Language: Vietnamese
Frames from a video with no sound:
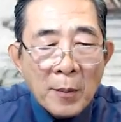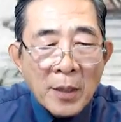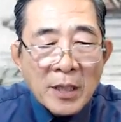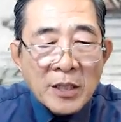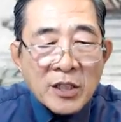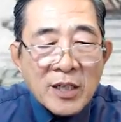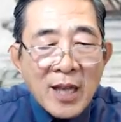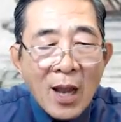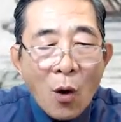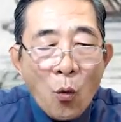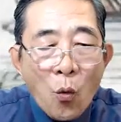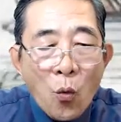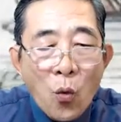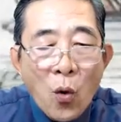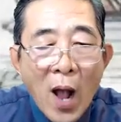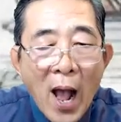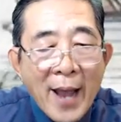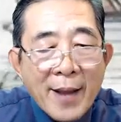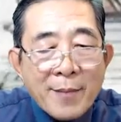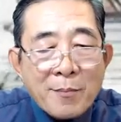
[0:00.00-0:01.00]
Minh
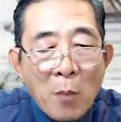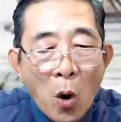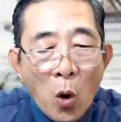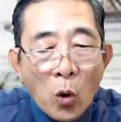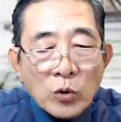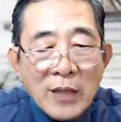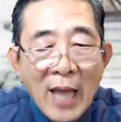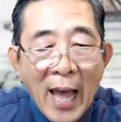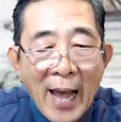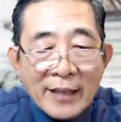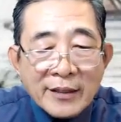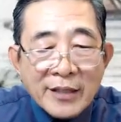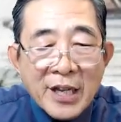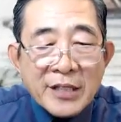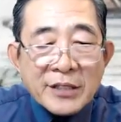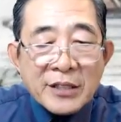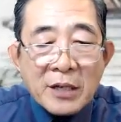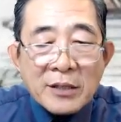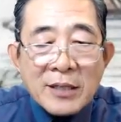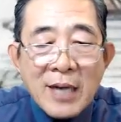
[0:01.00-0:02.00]
Châu ái mộ tạ
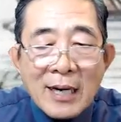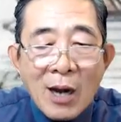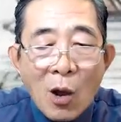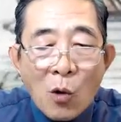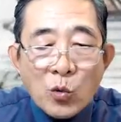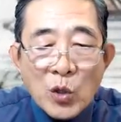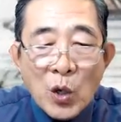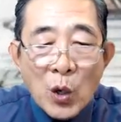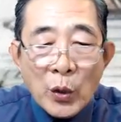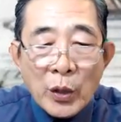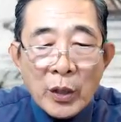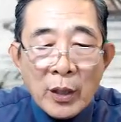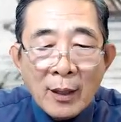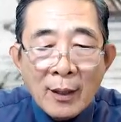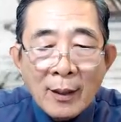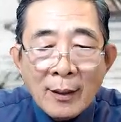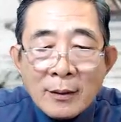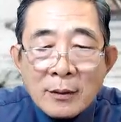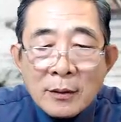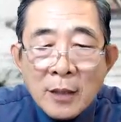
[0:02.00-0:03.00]
thế tử đã lâu rồi,
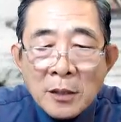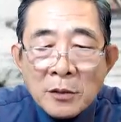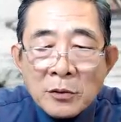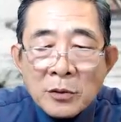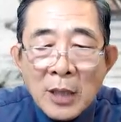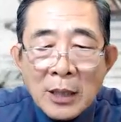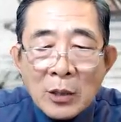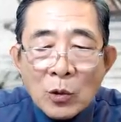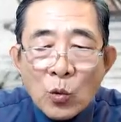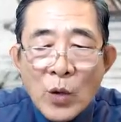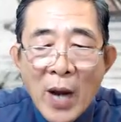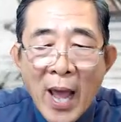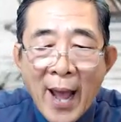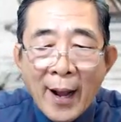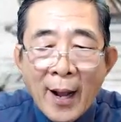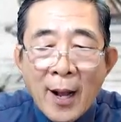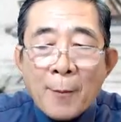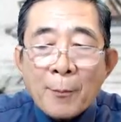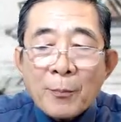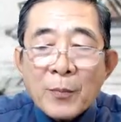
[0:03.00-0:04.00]
tính tình của nàng